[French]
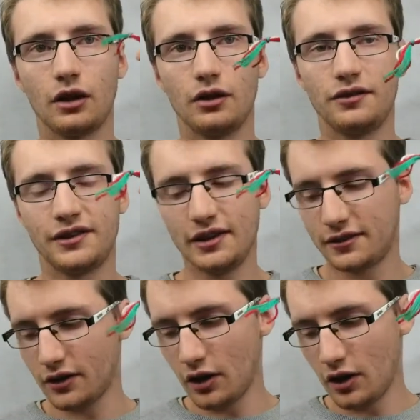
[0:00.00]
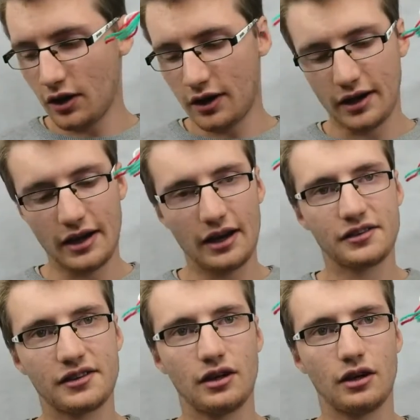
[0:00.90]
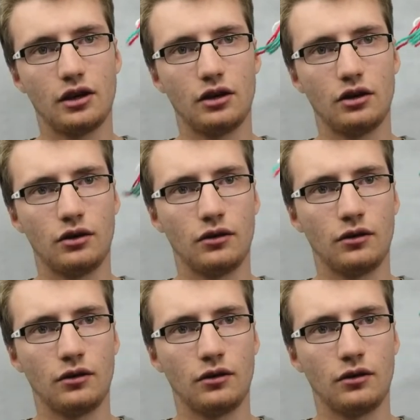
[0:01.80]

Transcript: 6 euh, euh,